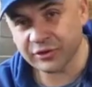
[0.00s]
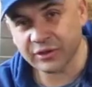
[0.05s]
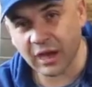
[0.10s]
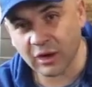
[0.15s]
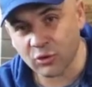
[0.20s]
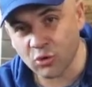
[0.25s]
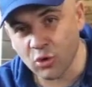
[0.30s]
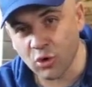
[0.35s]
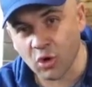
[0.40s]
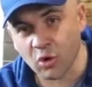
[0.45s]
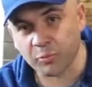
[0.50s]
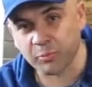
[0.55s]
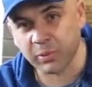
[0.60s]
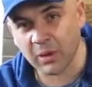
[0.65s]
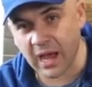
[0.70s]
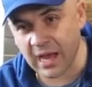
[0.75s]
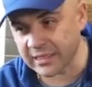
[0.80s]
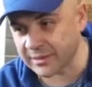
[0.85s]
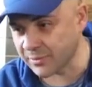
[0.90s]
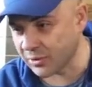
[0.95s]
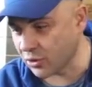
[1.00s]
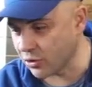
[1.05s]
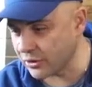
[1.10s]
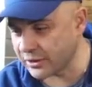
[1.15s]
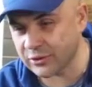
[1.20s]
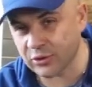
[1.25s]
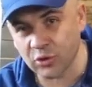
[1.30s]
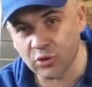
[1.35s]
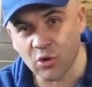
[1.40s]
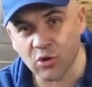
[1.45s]
такую плазменную
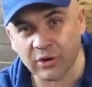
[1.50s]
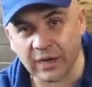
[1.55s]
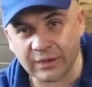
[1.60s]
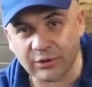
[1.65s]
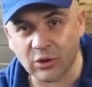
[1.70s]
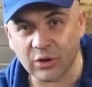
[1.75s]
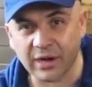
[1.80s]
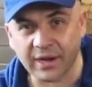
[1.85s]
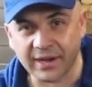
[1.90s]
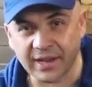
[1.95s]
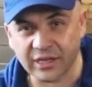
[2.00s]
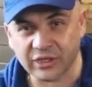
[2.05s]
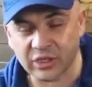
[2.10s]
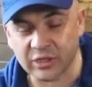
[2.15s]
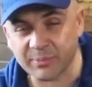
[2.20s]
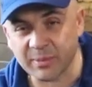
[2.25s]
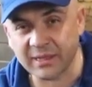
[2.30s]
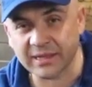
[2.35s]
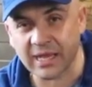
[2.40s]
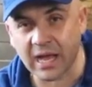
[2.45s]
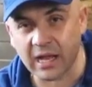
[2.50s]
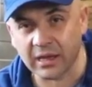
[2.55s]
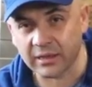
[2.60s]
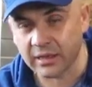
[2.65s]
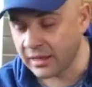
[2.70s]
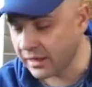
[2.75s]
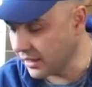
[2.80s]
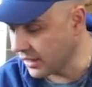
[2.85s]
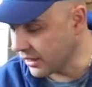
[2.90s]
струю, которая режет металл